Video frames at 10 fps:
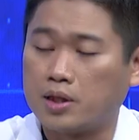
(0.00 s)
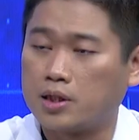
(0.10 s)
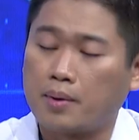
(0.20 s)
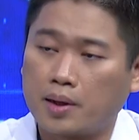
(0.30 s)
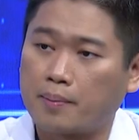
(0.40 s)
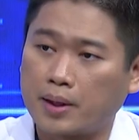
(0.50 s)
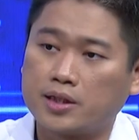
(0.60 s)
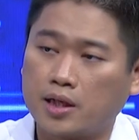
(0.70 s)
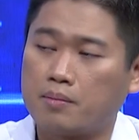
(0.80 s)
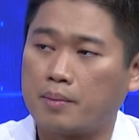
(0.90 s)
biasa pada
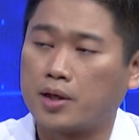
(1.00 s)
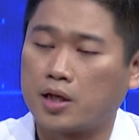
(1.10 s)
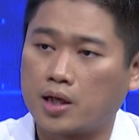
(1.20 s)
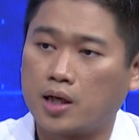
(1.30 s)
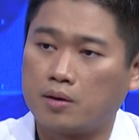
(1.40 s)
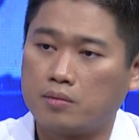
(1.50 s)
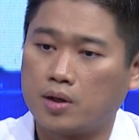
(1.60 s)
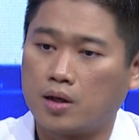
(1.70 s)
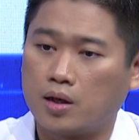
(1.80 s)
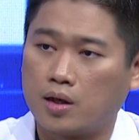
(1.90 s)
pasien yang memang kita
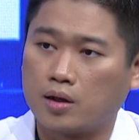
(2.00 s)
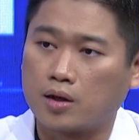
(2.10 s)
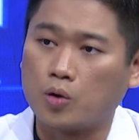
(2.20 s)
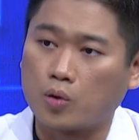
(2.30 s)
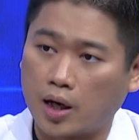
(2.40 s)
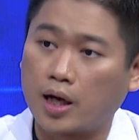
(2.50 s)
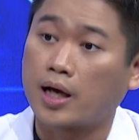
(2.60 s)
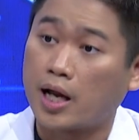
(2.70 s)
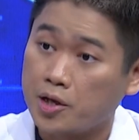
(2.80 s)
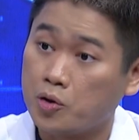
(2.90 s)
uh, kekurangan
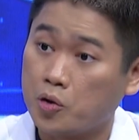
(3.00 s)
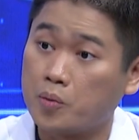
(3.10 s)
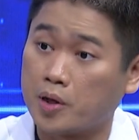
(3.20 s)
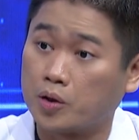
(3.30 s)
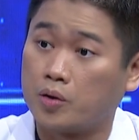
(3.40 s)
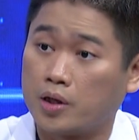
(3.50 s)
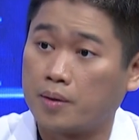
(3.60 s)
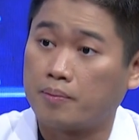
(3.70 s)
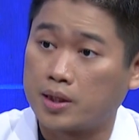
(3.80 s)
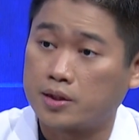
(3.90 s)
kalium gitu ya.
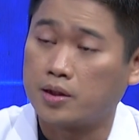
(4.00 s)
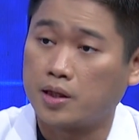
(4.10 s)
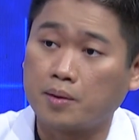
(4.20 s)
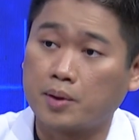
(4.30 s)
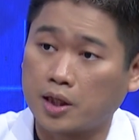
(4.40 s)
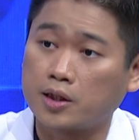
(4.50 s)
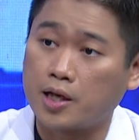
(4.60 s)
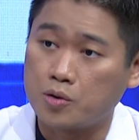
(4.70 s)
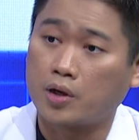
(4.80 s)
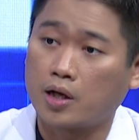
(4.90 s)
Betul, betul. Pasien, jadi biasa kita
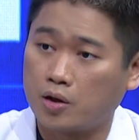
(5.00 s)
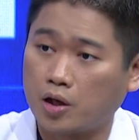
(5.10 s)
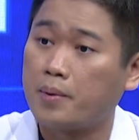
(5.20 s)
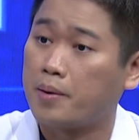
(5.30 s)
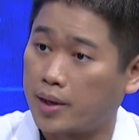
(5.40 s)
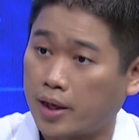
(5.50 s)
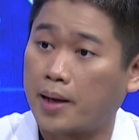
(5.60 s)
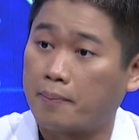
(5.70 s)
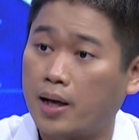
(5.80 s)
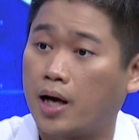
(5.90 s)
anjurkan, oke minum air
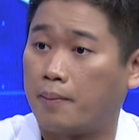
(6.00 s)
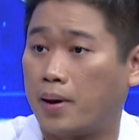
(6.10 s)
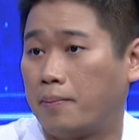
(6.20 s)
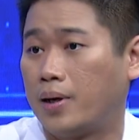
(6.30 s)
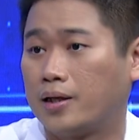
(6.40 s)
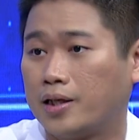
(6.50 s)
kelapa nggak apa-apa.